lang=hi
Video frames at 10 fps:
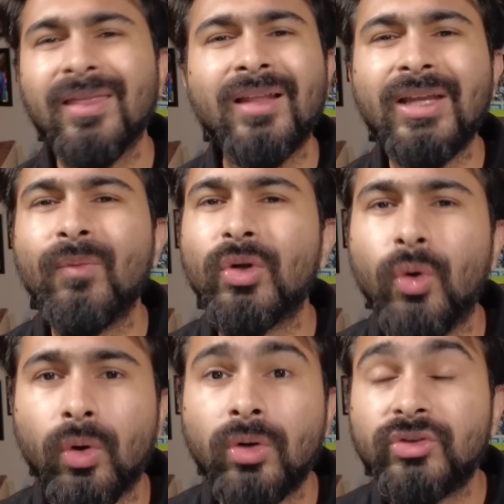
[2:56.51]
नथिंग वुड
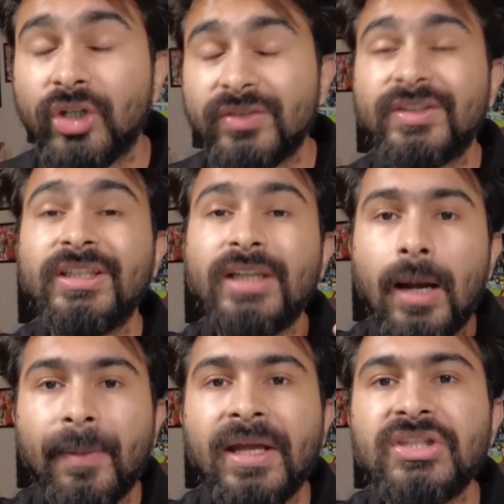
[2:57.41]
गो रॉन्ग जस्ट सीन
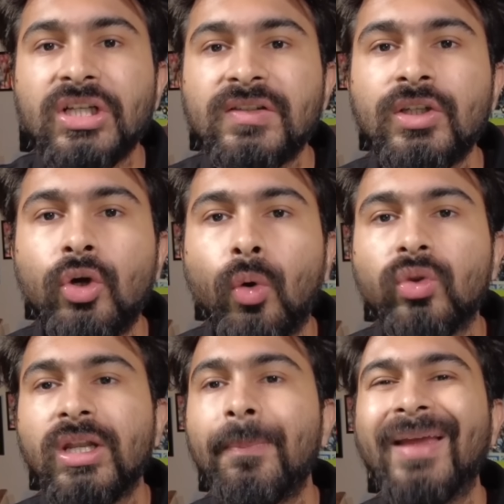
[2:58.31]
यहाँ पे है चेल्सी को
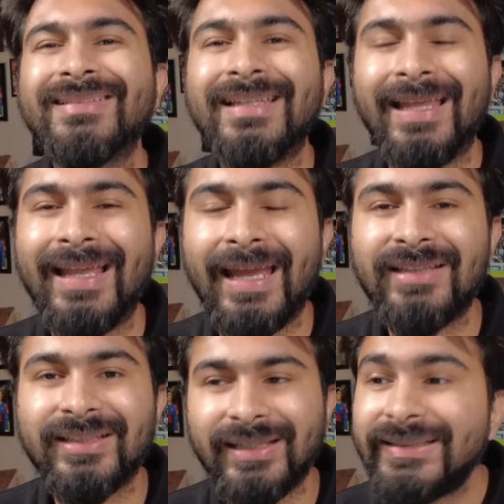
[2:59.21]
उतने पैसे देने
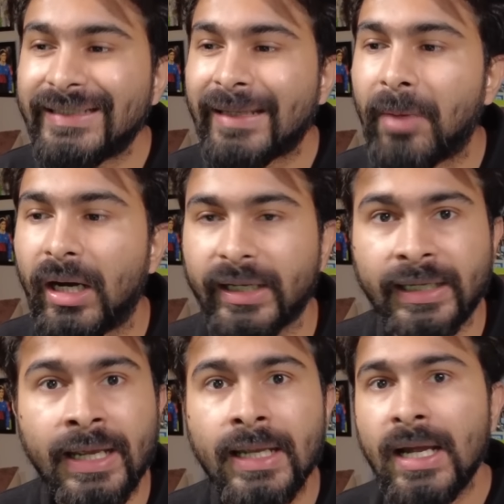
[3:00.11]
हैं जितनी सिटी मांग
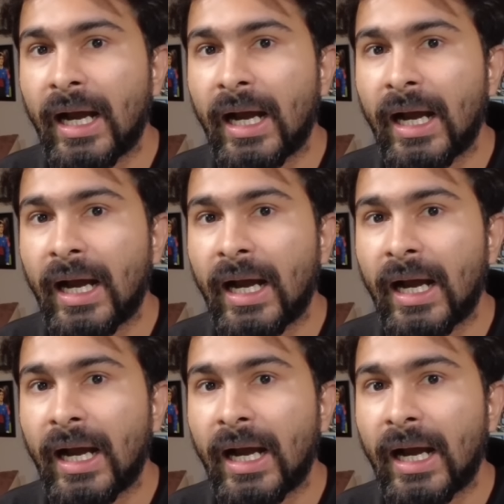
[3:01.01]
रही है